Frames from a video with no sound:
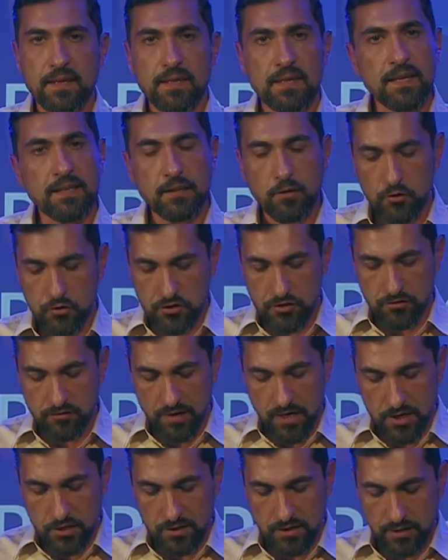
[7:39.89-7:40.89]
И это очень
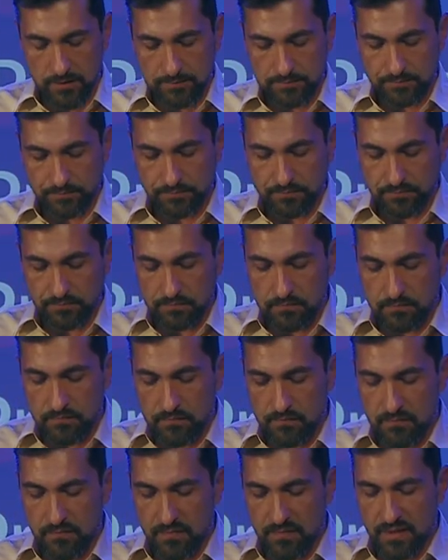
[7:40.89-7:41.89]
важно.
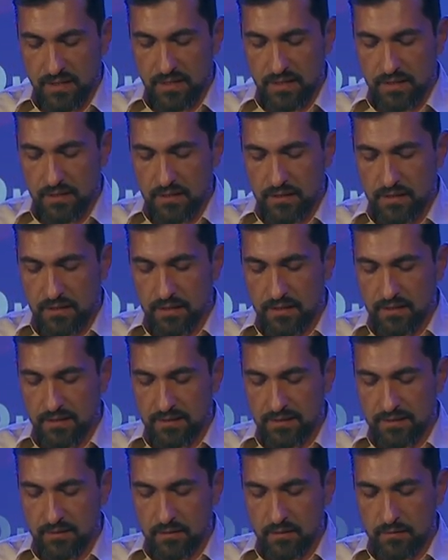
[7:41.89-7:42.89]

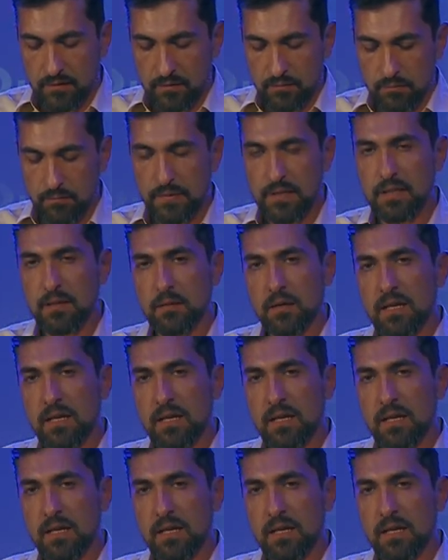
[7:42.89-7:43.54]
И мы